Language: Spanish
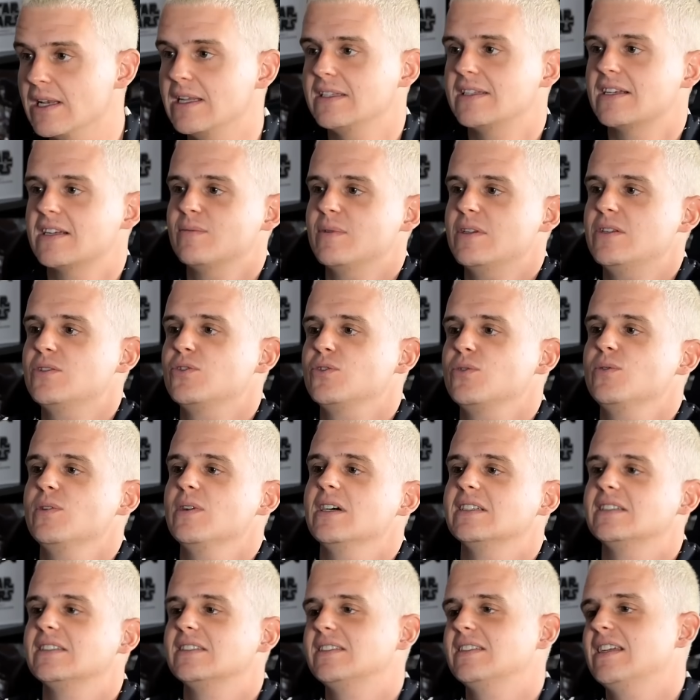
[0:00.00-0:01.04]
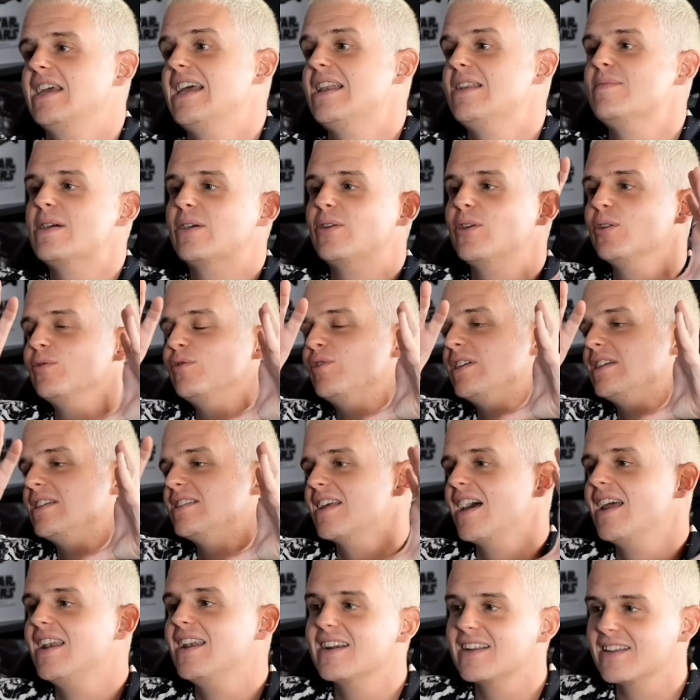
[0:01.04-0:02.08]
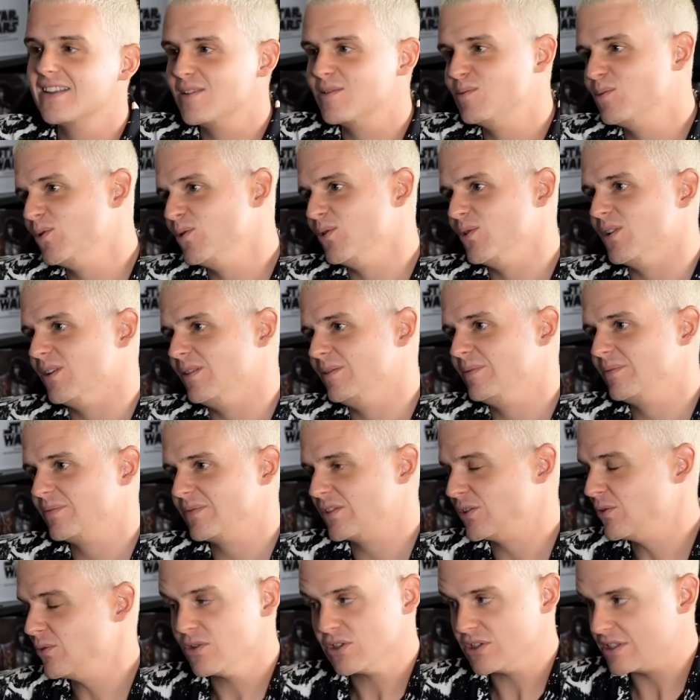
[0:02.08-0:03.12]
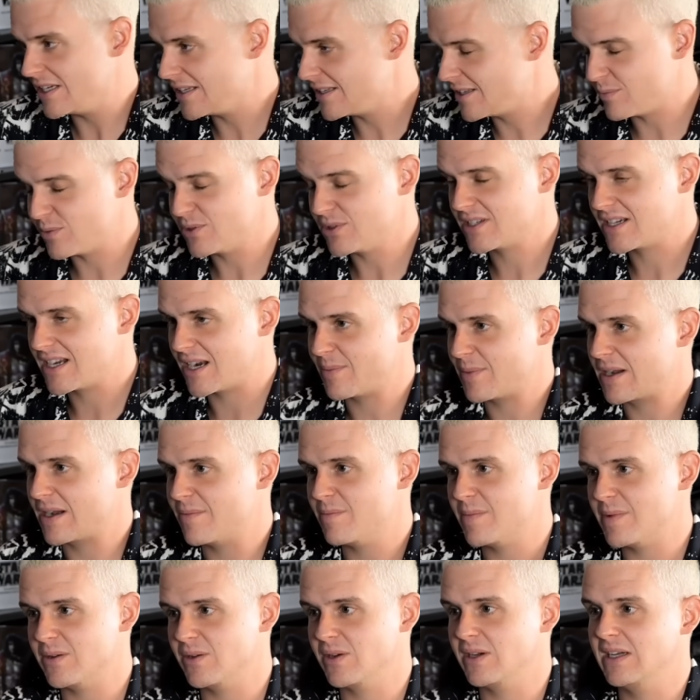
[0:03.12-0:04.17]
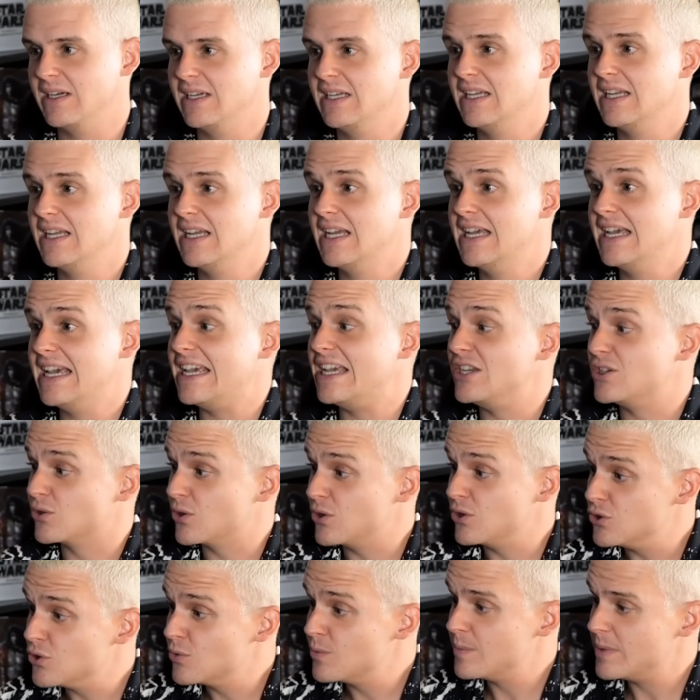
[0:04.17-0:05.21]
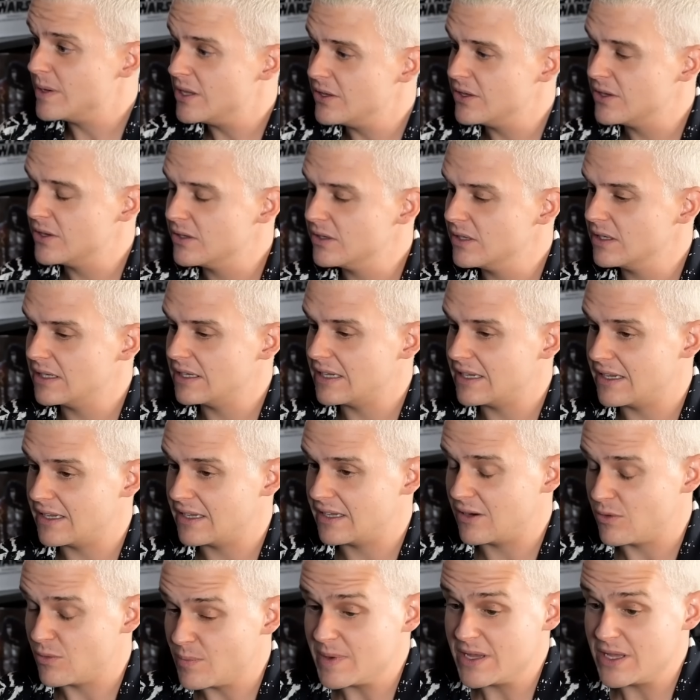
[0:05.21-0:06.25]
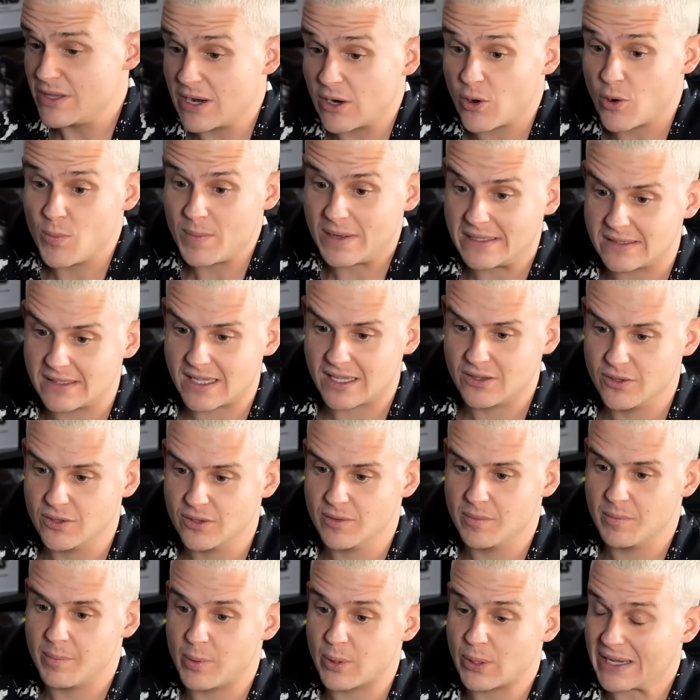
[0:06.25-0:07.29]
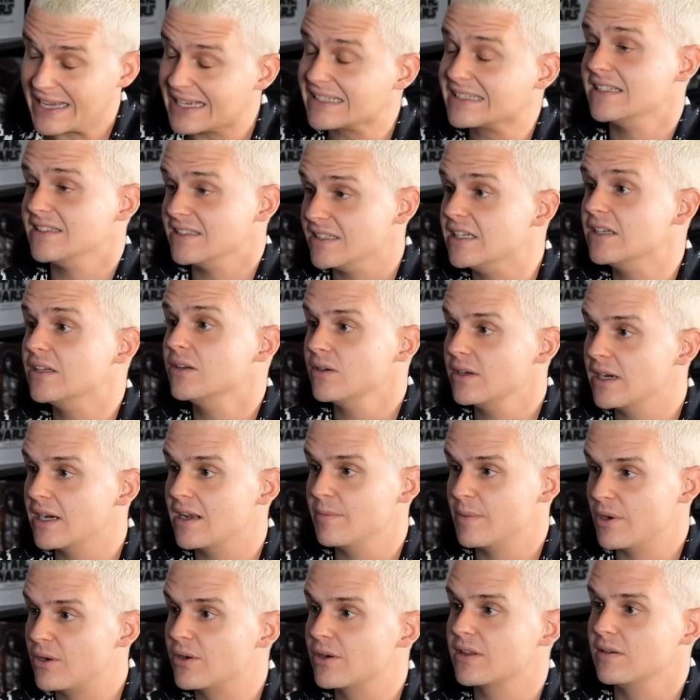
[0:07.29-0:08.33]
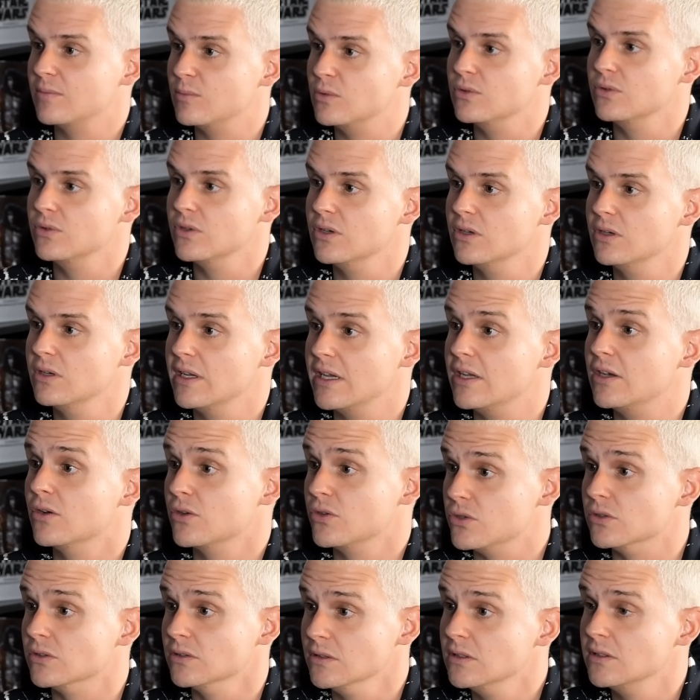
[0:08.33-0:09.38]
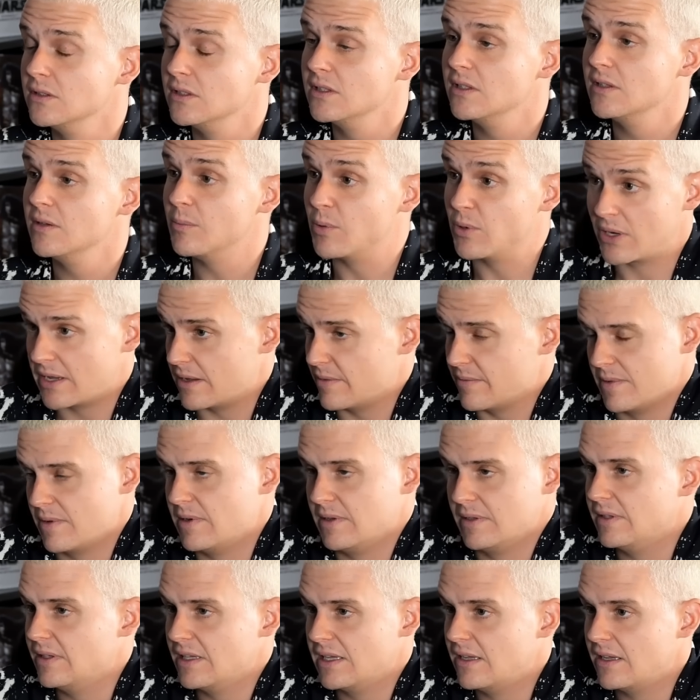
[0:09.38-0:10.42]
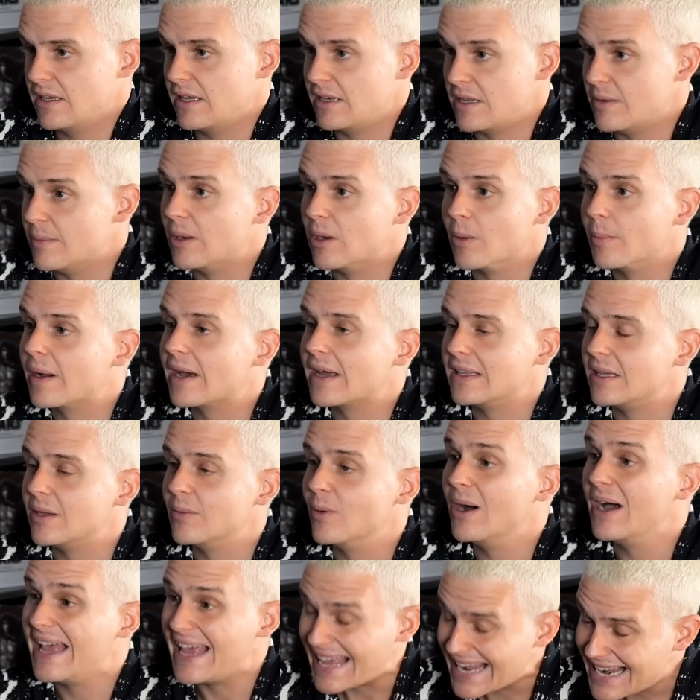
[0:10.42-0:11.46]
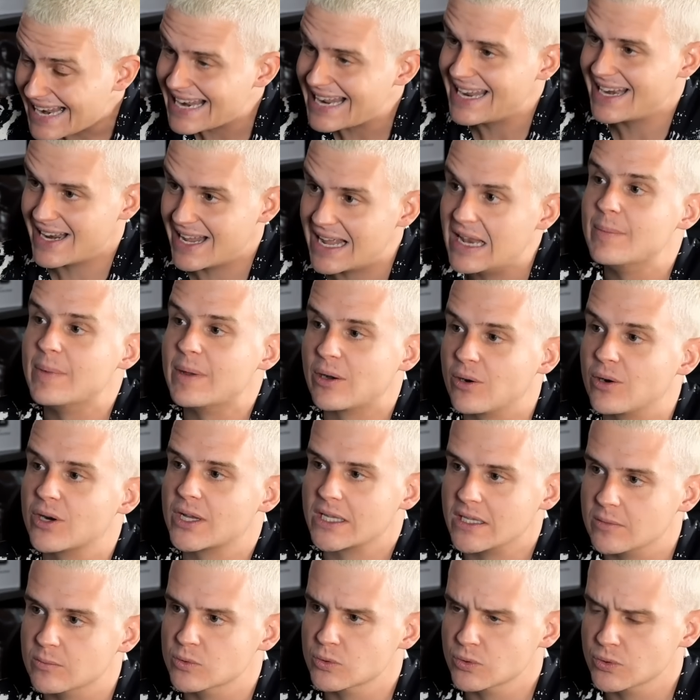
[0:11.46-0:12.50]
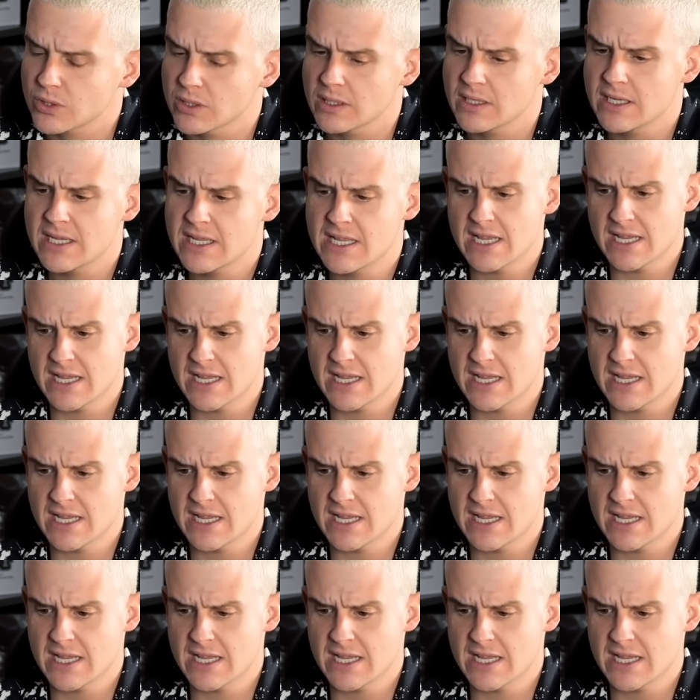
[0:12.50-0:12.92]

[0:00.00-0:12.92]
Letras Mayúsculas. El mejor freestyler del mundo. Mm. Son unos días después de quedarme campeón. Y soy yo un vídeo, eh, en un vídeo argumentando por qué Asesino era el mejor del mundo y no yo. Porque a nivel objetivo, él era el mejor del mundo. Mm.